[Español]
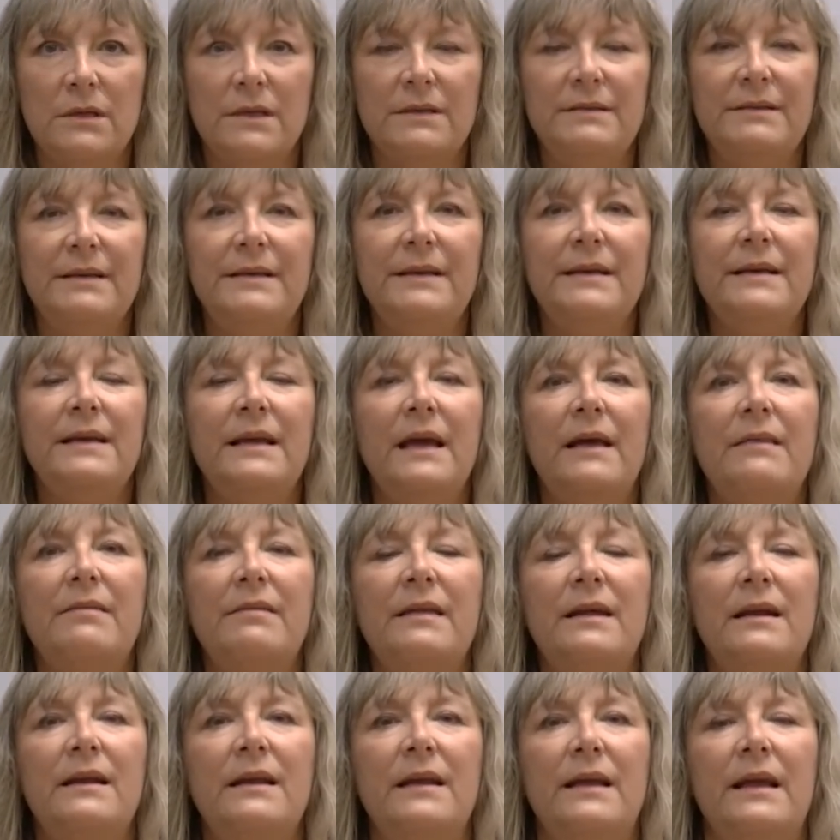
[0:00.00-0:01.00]
tiene que
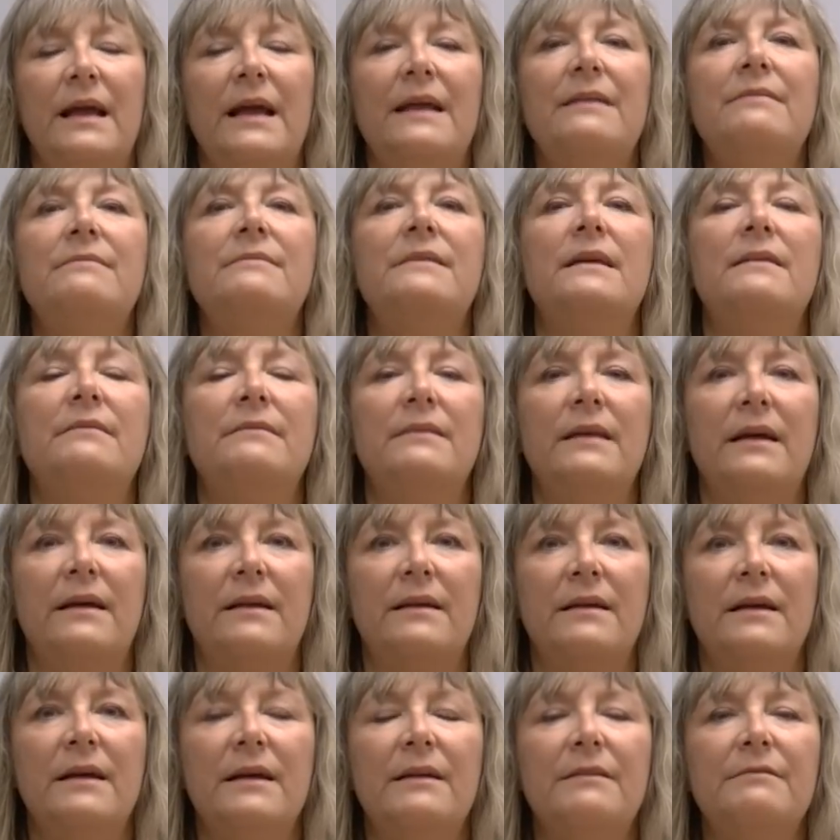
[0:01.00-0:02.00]
hacerle
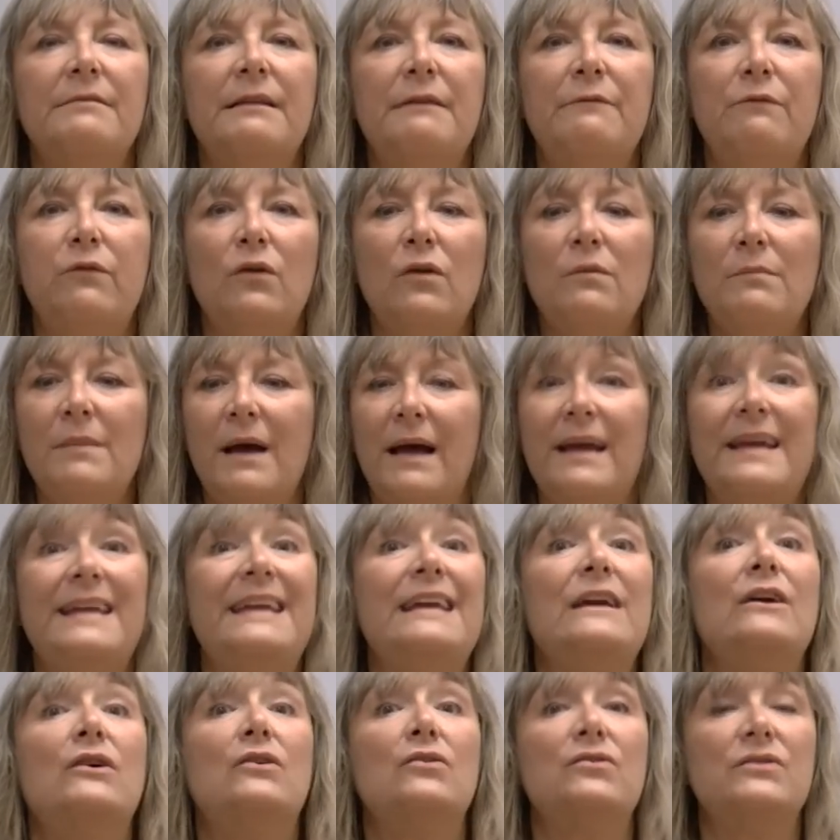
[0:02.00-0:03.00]
entender de forma
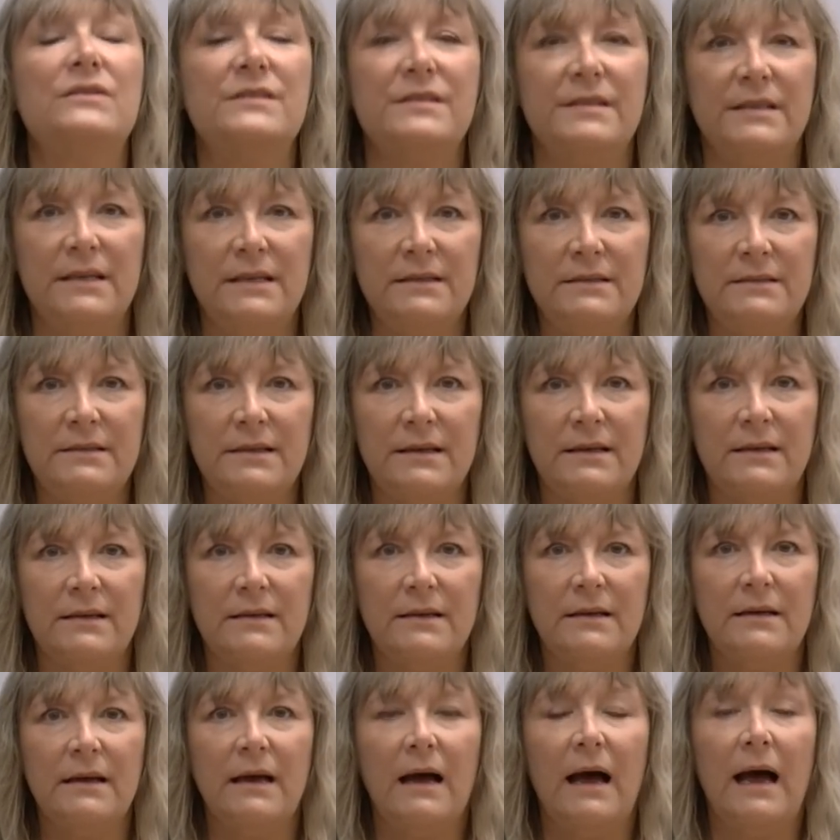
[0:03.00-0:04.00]
inconsciente
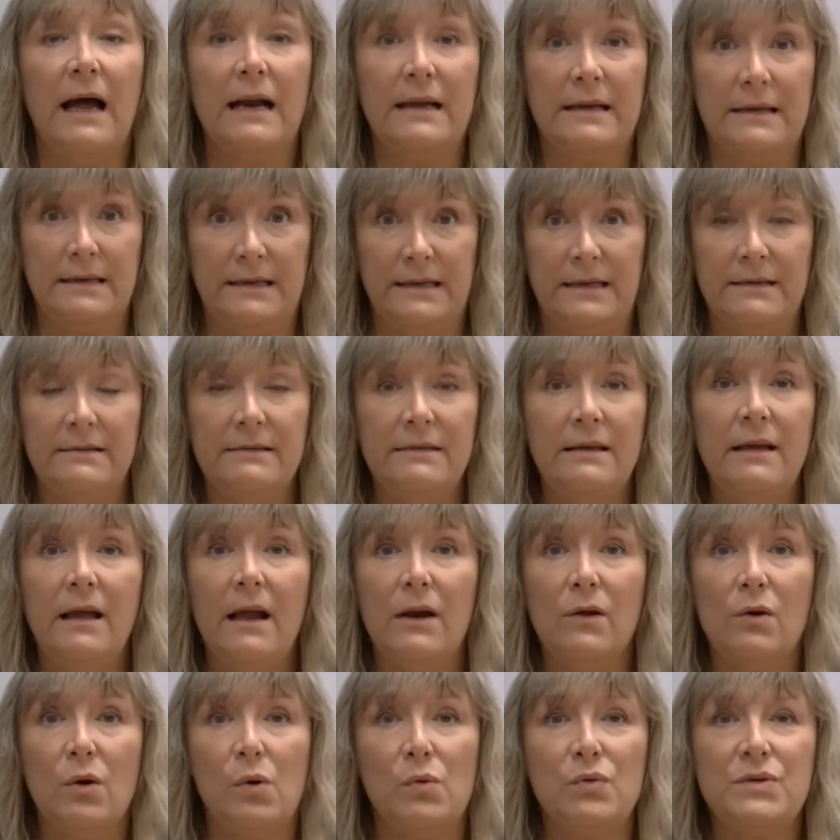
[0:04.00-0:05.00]
al cliente,
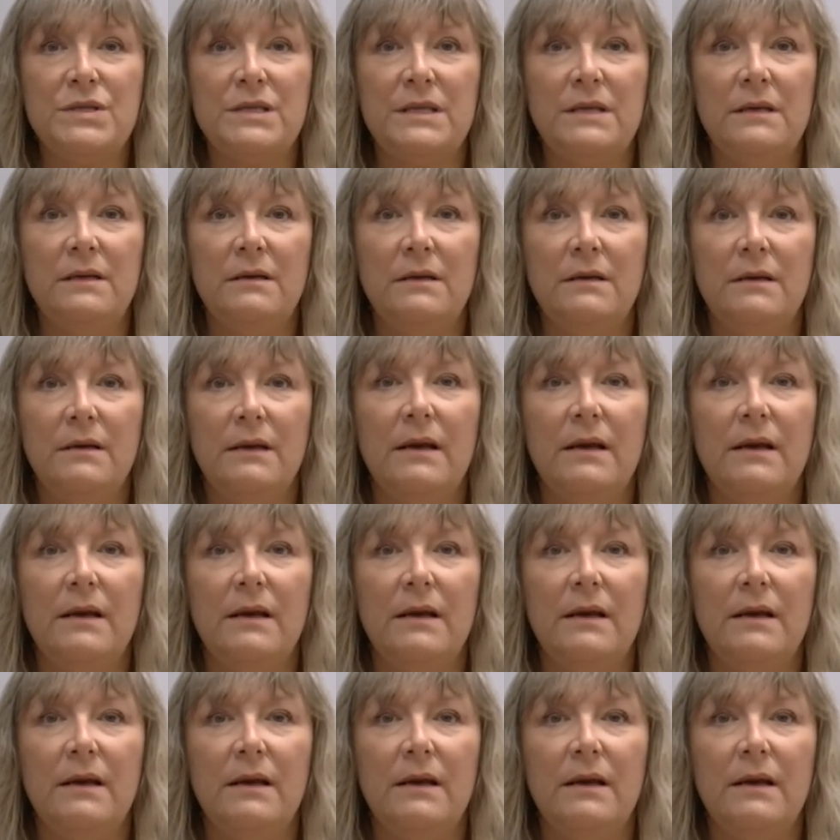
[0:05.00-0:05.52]
al coachee,